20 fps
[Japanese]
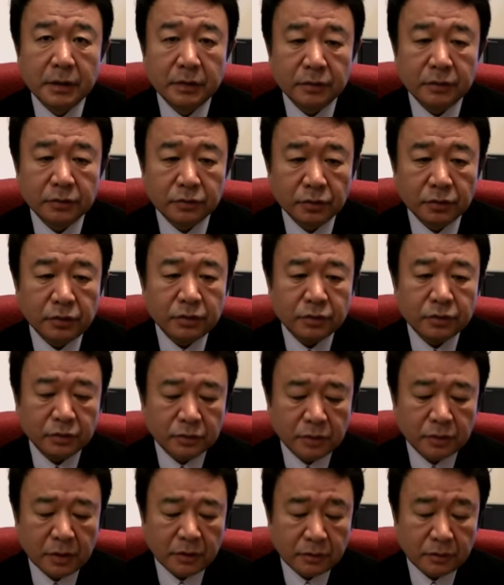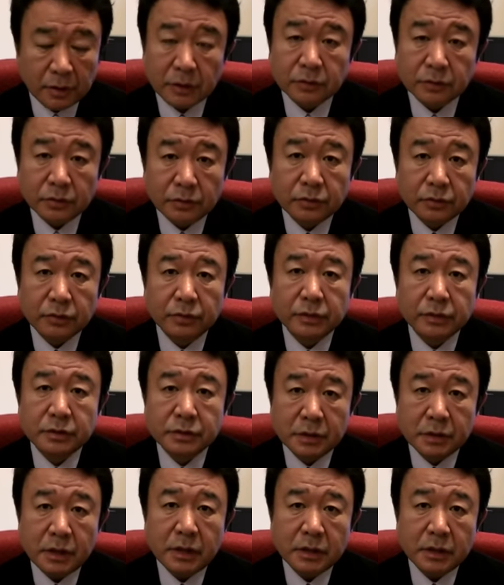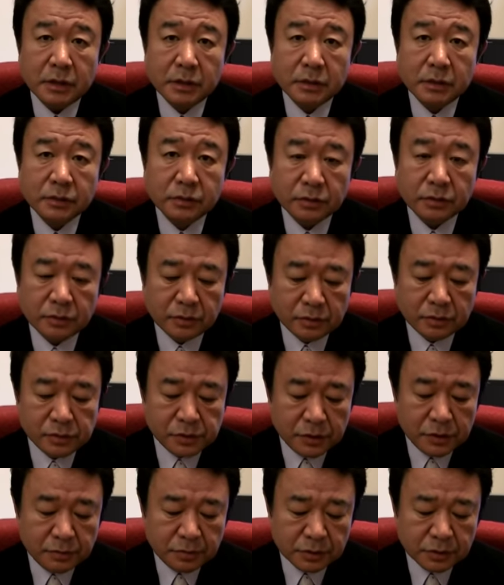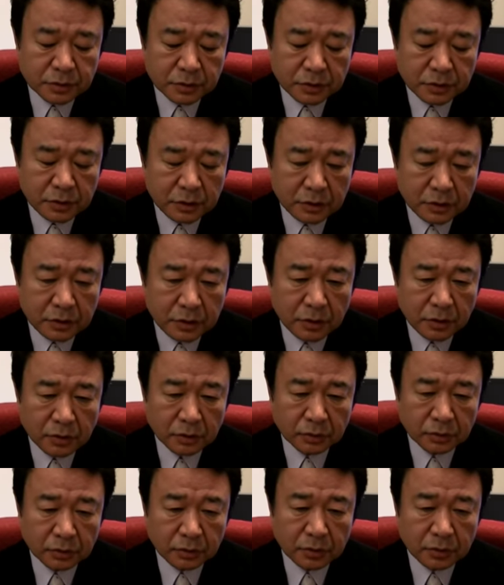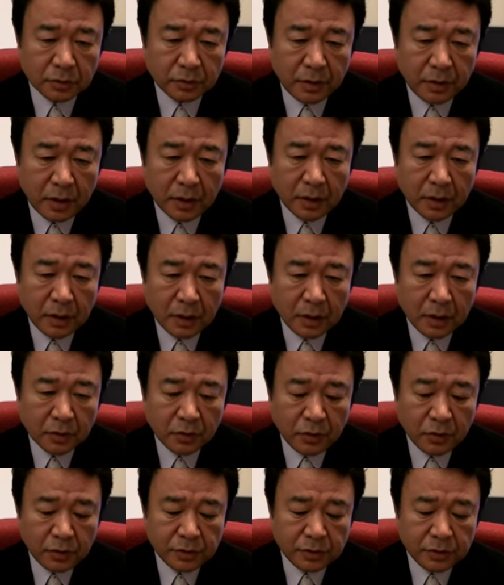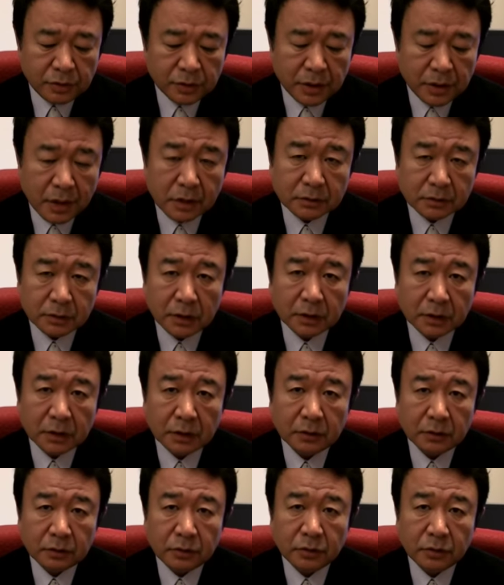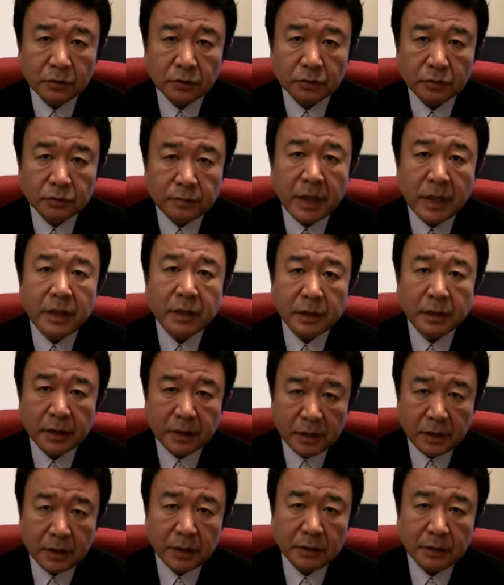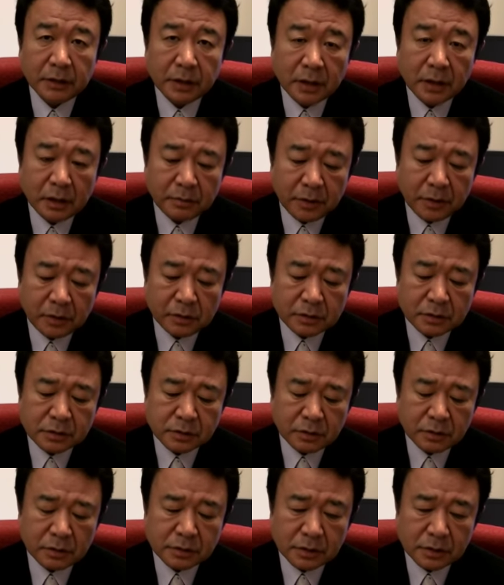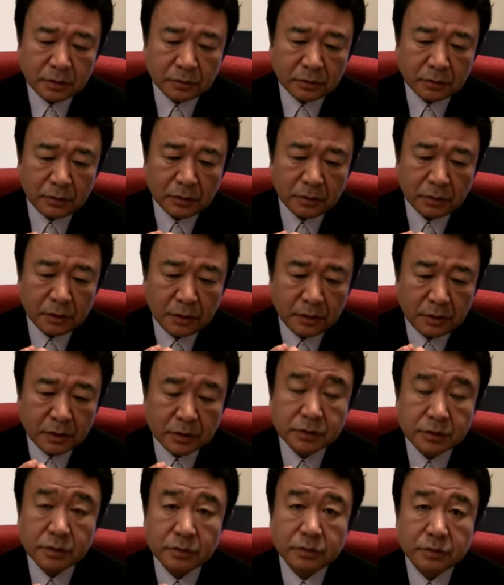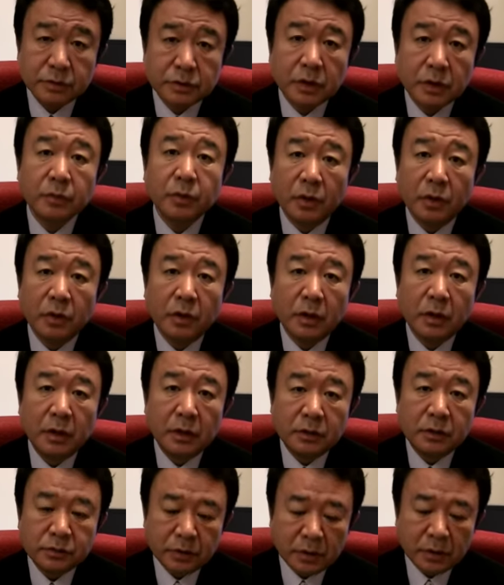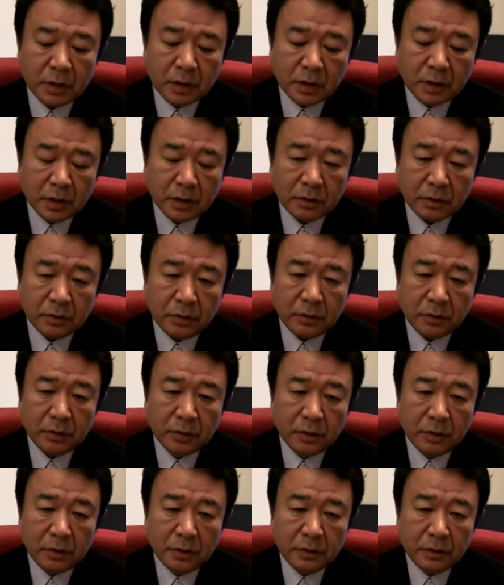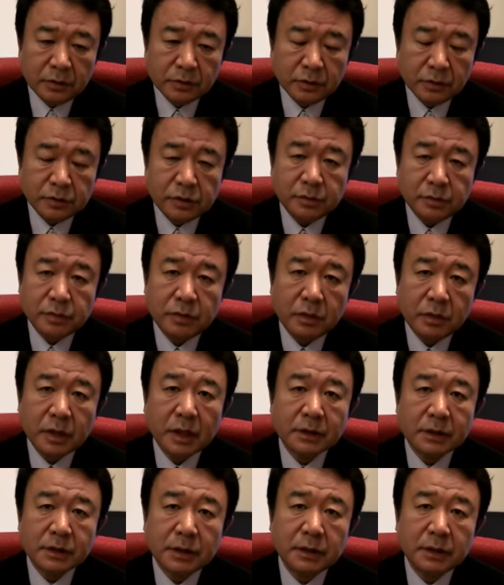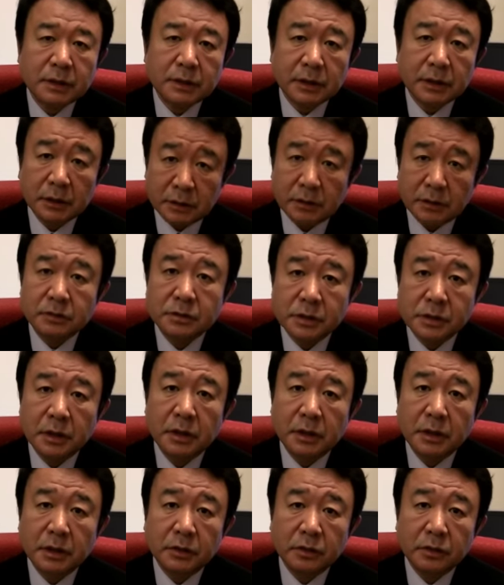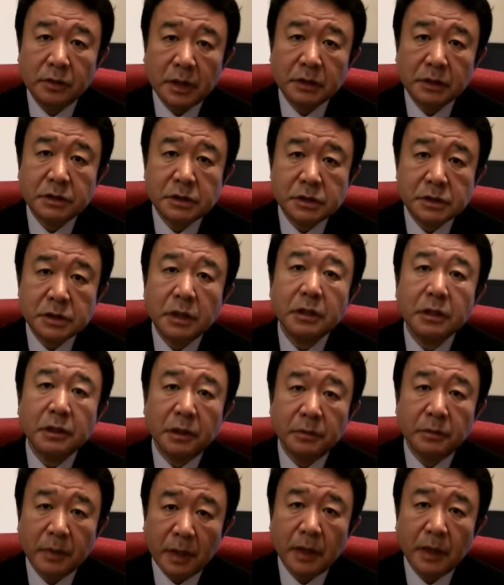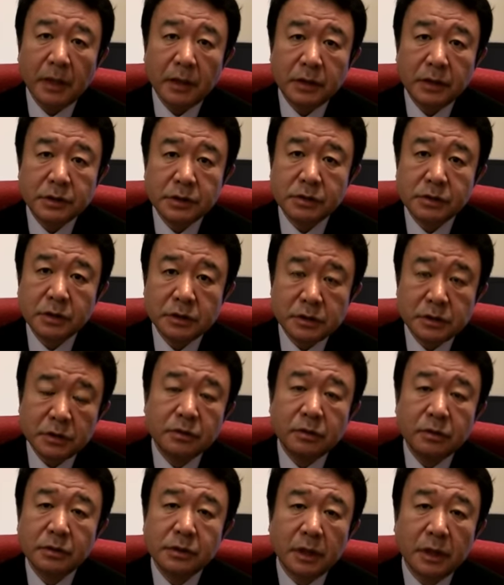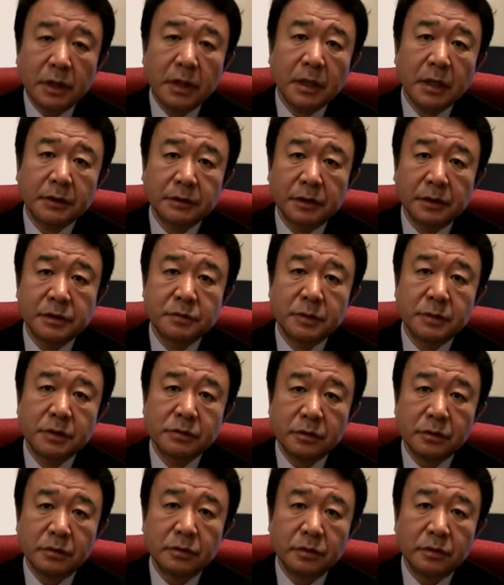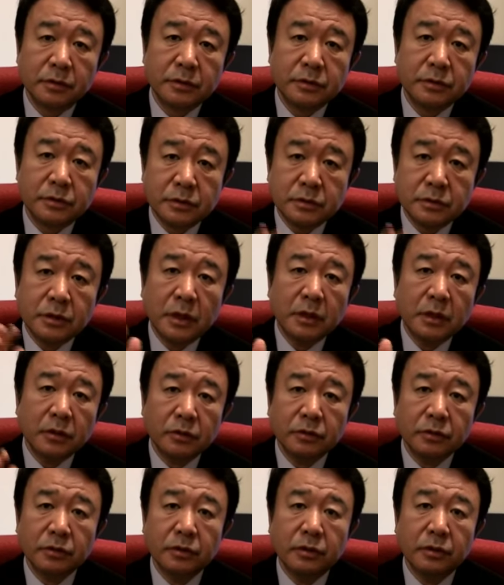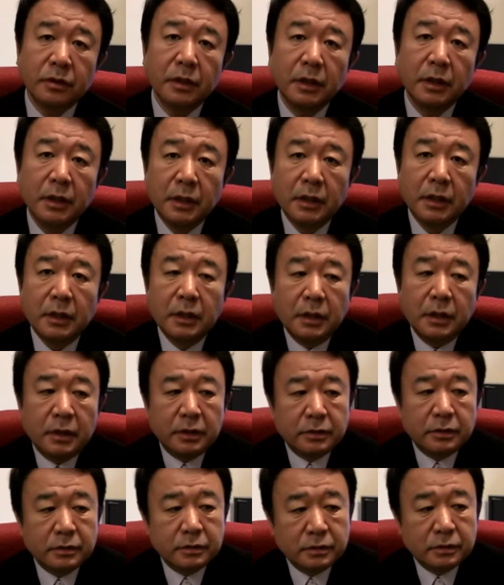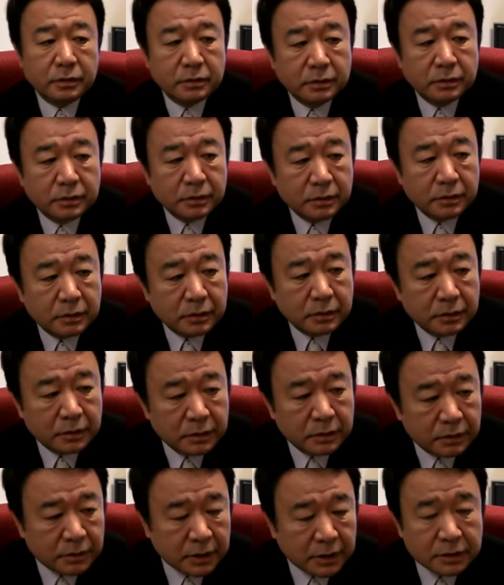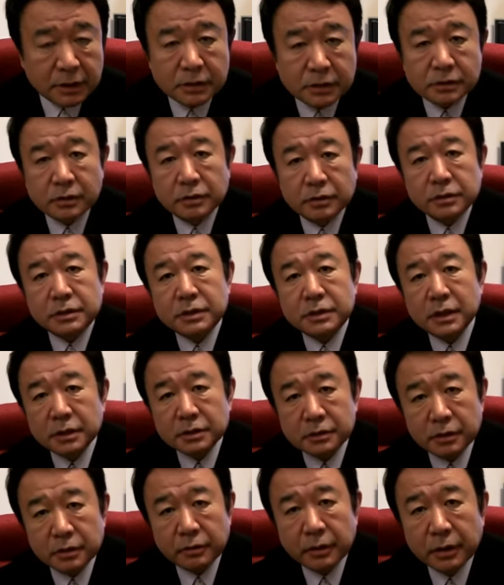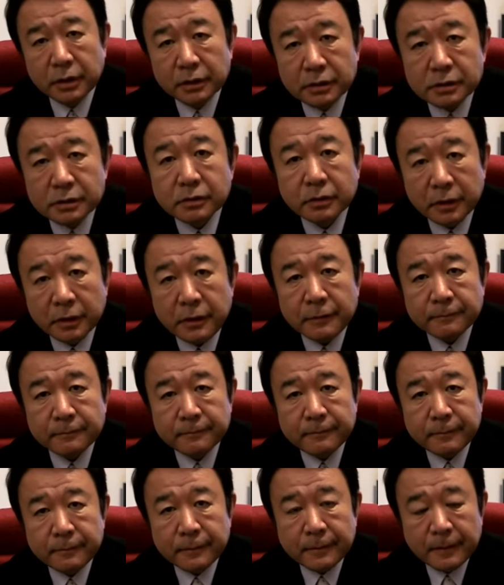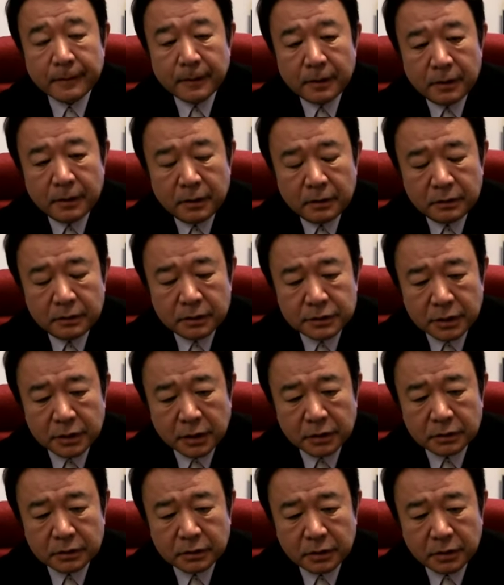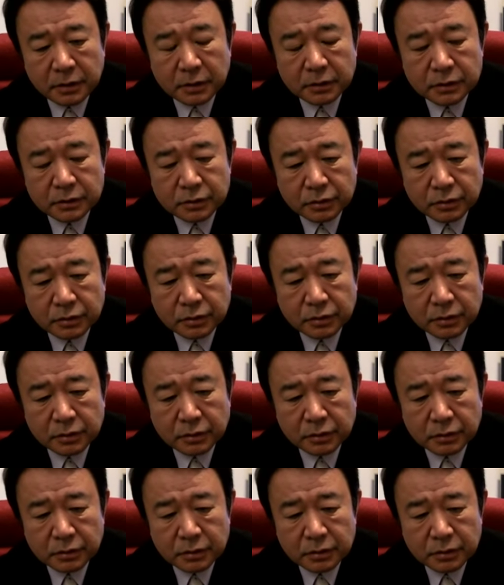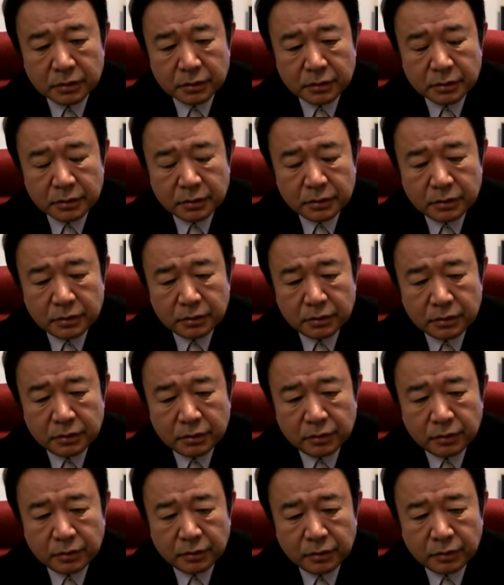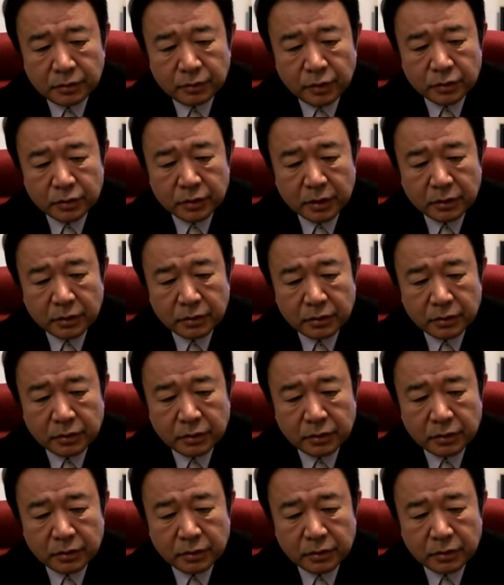あのどういうことなのかというのをですねその人物批評というよりはこういうキャラクターだていうことを踏まえなきゃいけない。だからベルルスコニさんと約束しても、それが彼のその自分を飾り立てる性癖と合致しなければ、実は実行されなかったりしますよっていう重大なことを、あの、サジェスト、示唆してるわけですよね。で、従って、その、僕ら